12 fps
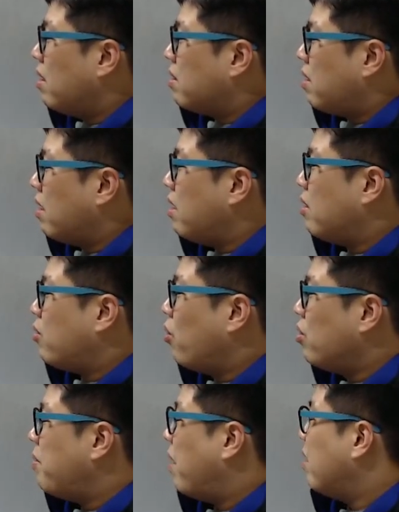자기가
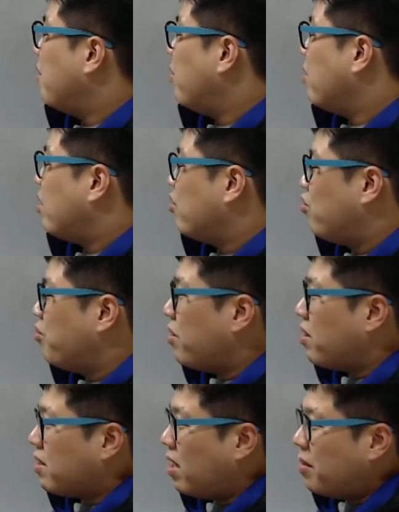돈을 많이 버니까
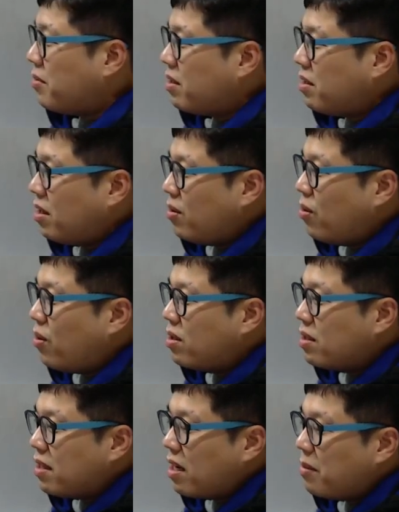주변에 사람들이 끼고
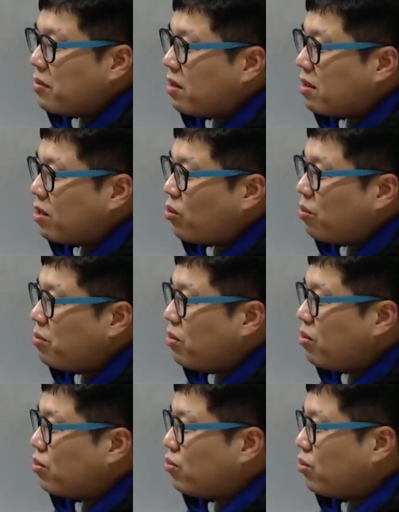그 사람들한테 돈
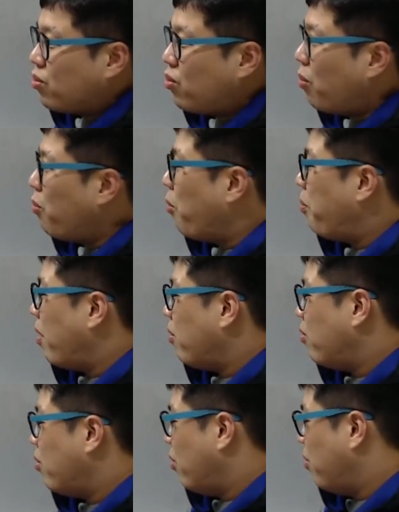빌려주고 돈 못
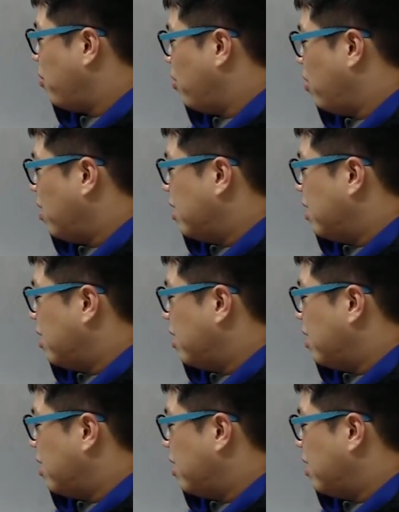받고 뭐